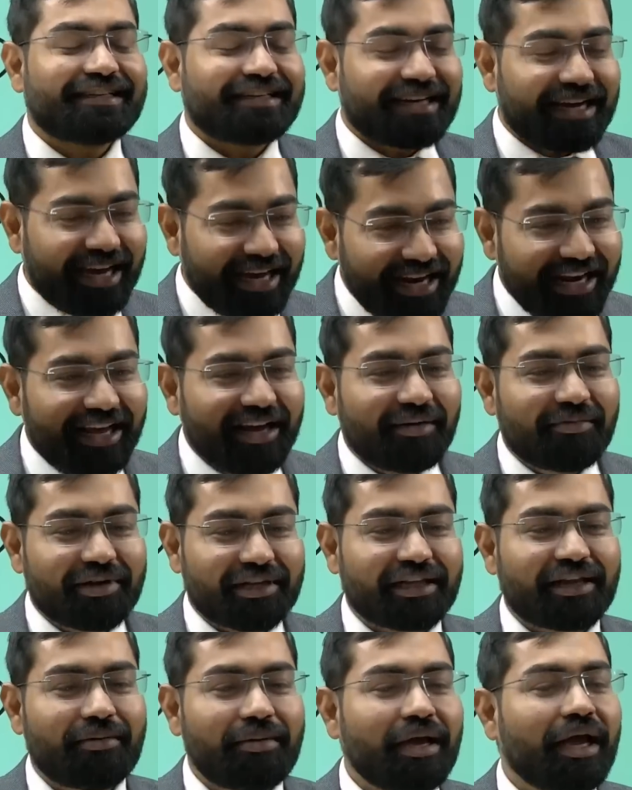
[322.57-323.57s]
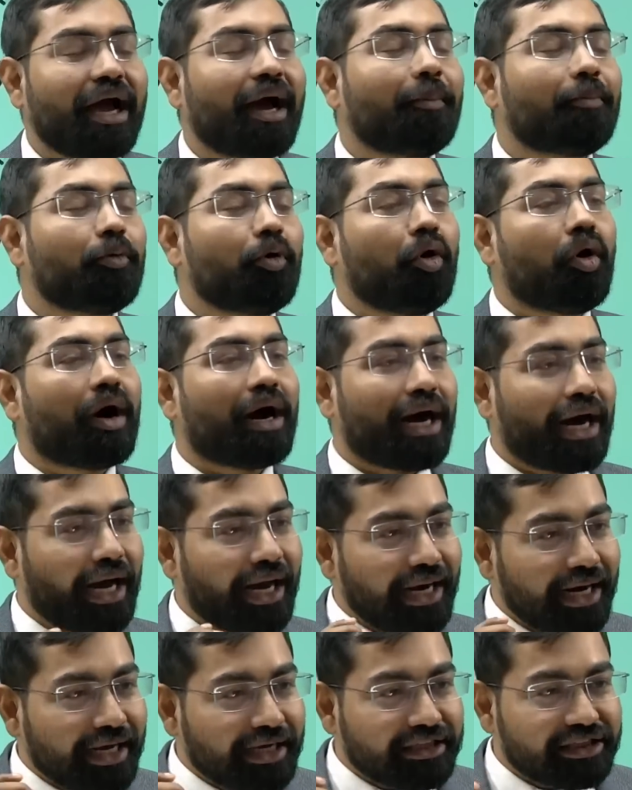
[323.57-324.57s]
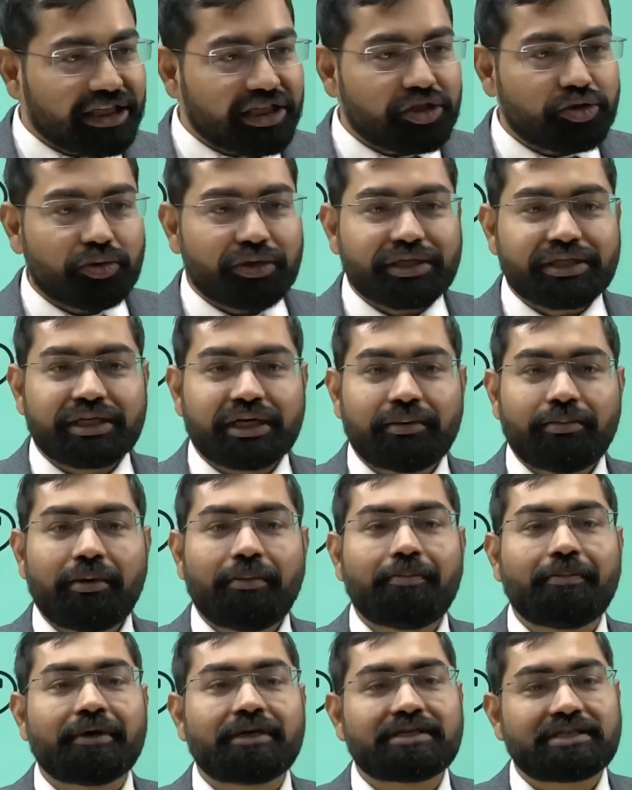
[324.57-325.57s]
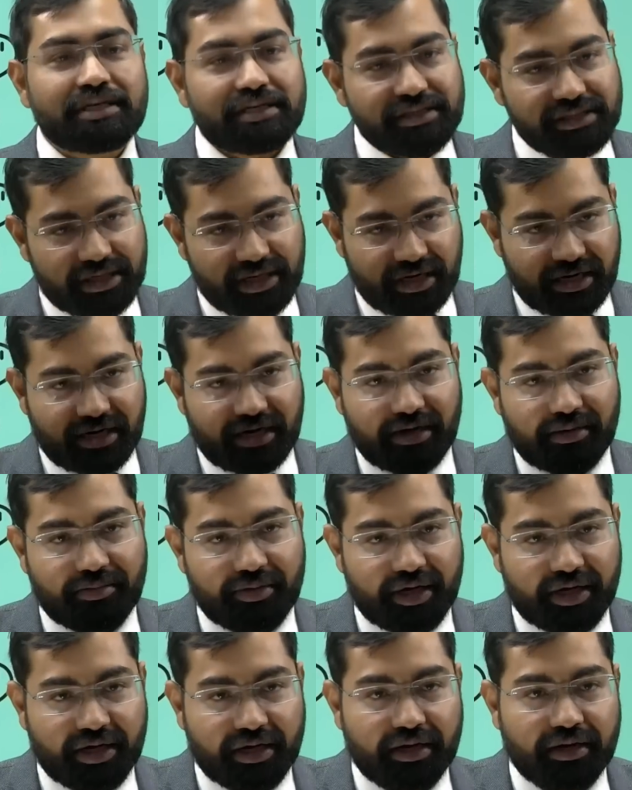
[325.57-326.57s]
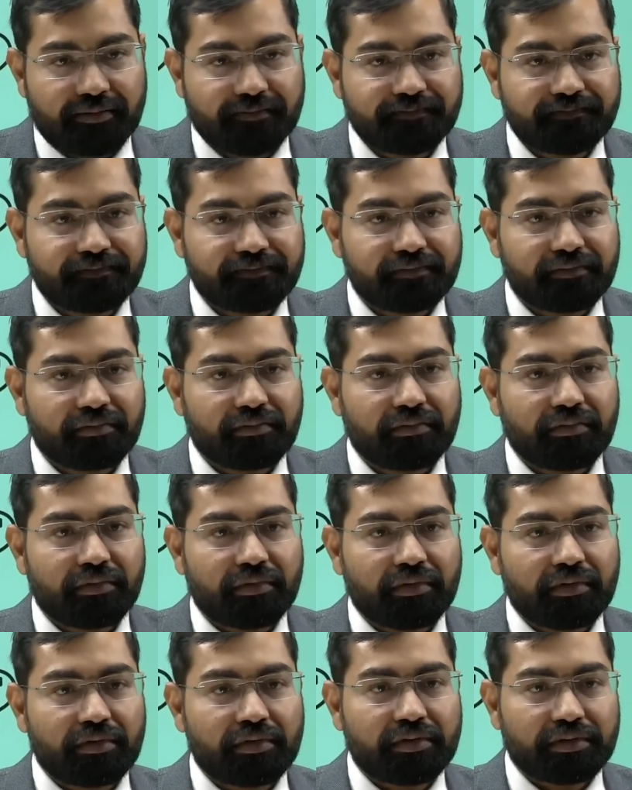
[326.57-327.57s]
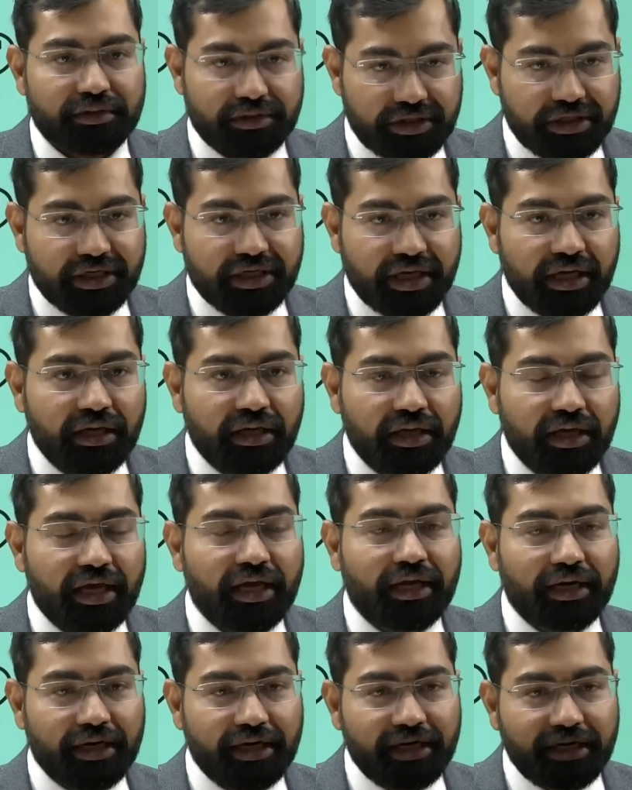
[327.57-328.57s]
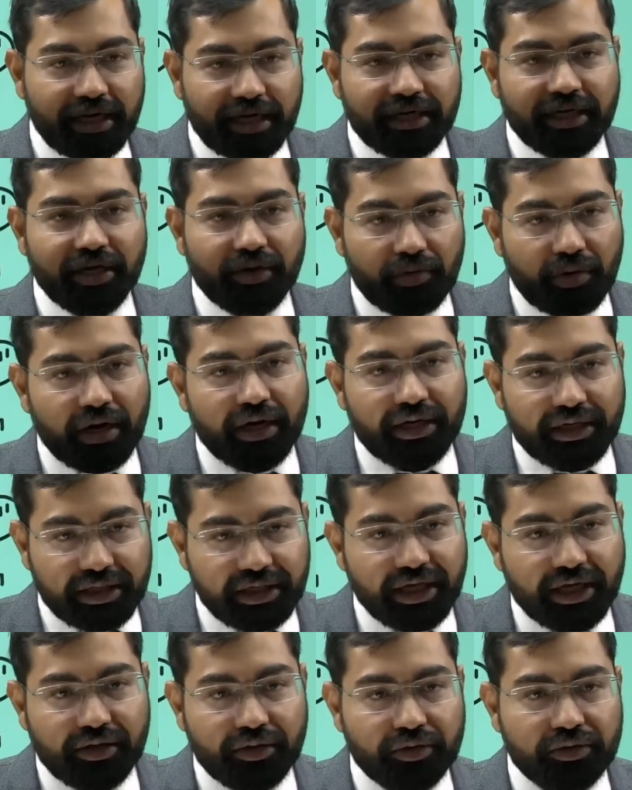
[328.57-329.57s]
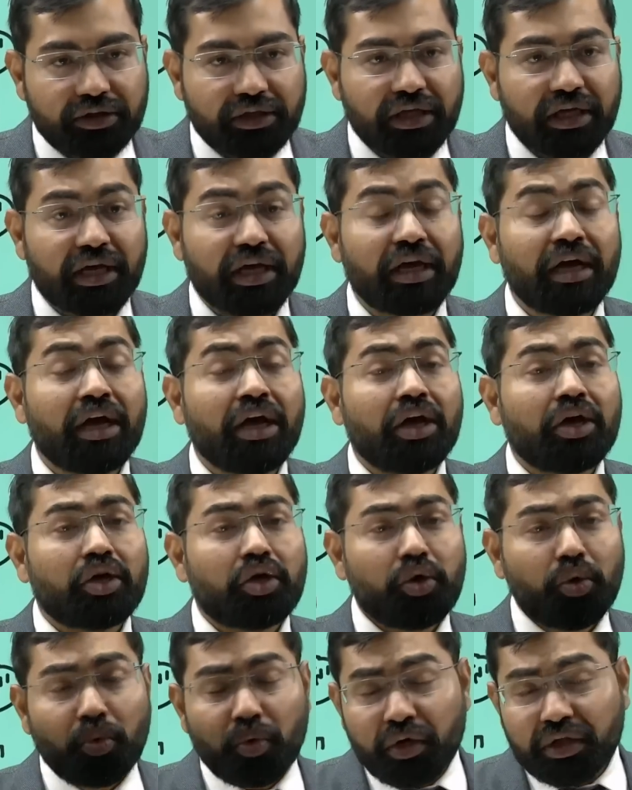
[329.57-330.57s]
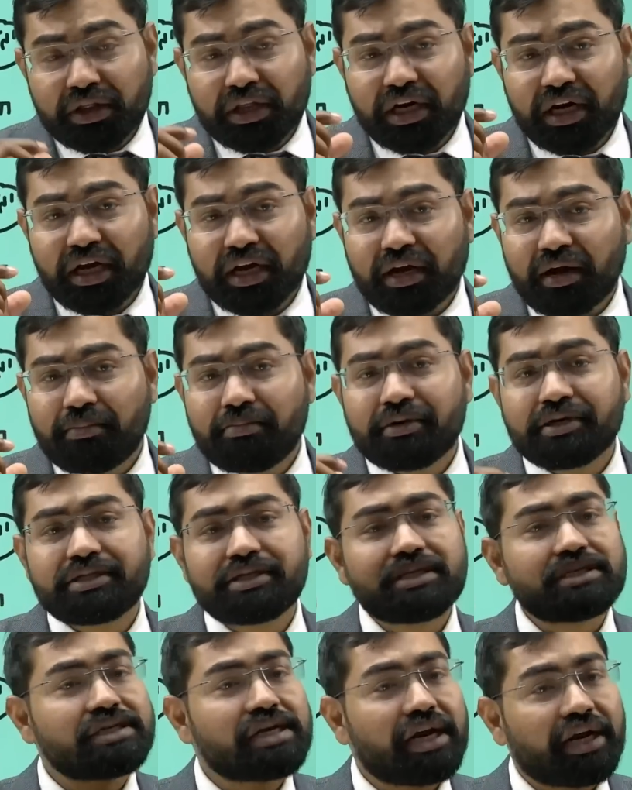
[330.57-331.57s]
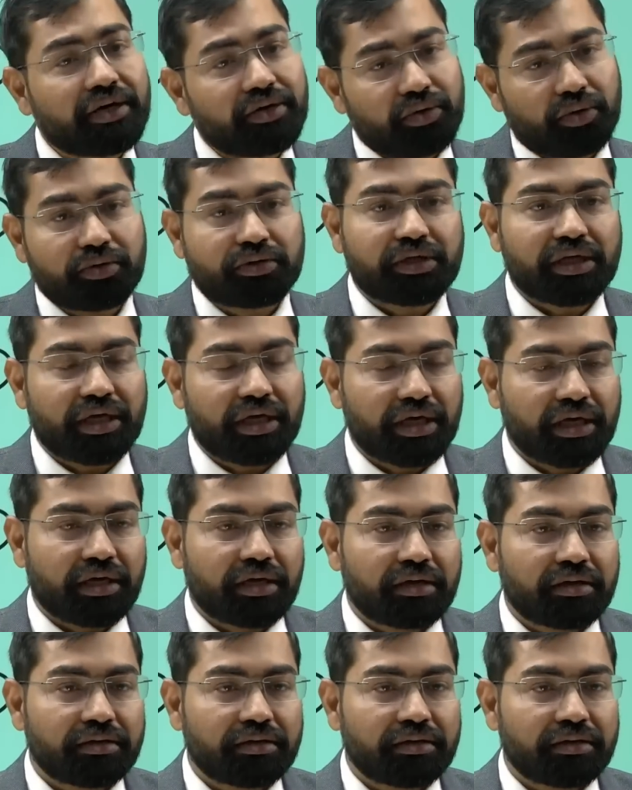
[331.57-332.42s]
कहने का मतलब है आपको हर एक सिचुएशन में पेशेंस रखना पड़ेगा ठीक है एक लीडर की क्वालिटी यही होती है क्यों इतने कम बच्चे सेलेक्ट होते हैं